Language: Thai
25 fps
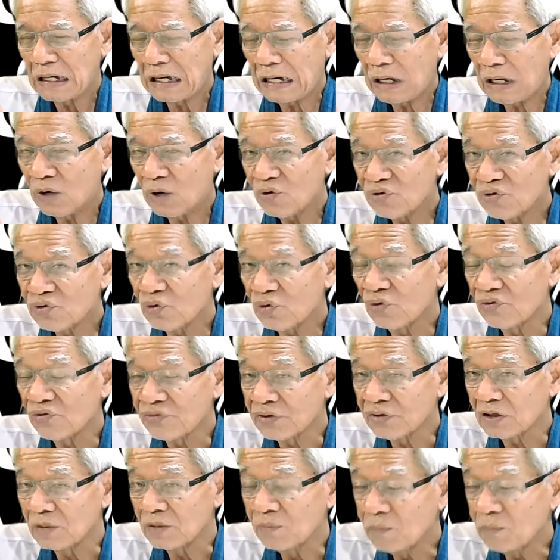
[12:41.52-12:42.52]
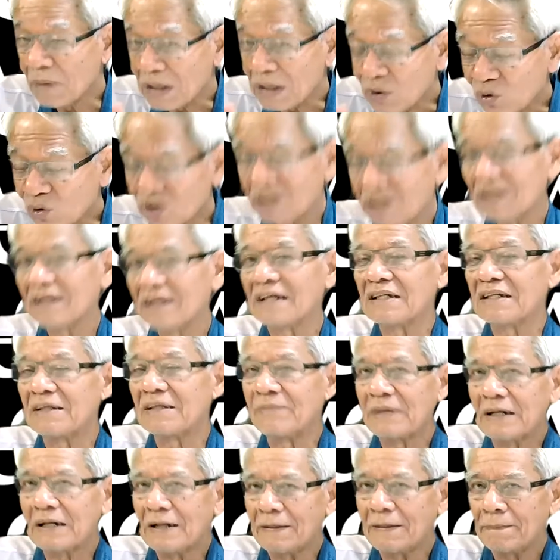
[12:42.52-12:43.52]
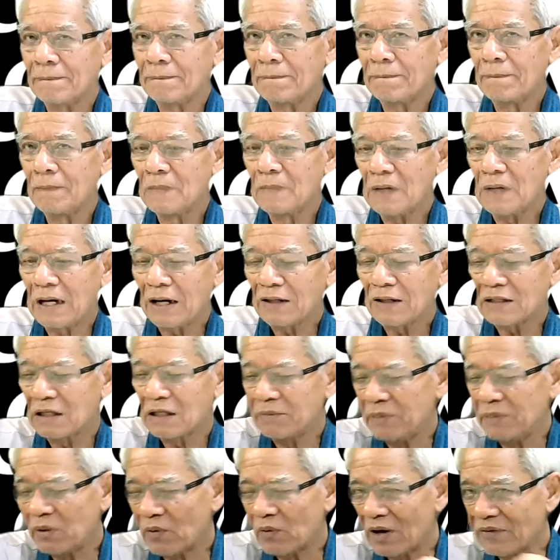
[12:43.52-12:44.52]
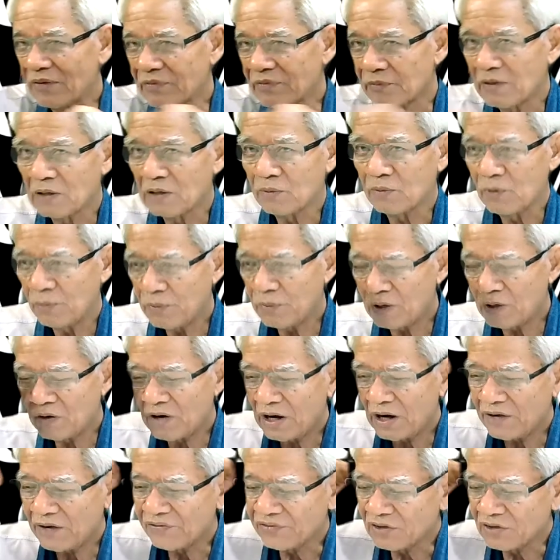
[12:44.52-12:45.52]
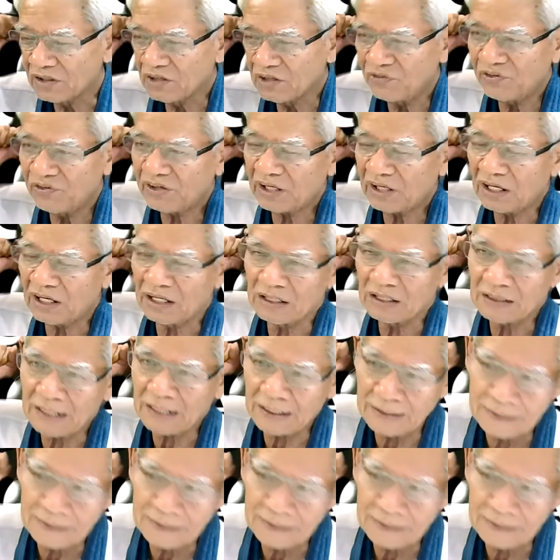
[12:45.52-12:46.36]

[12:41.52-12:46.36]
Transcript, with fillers: เขาส่งเสริมมนุษย์ใช่ไหมครับ ใครก็ตามมีความสามารถพวกเขาให้เซอร์ติฟิเคตทั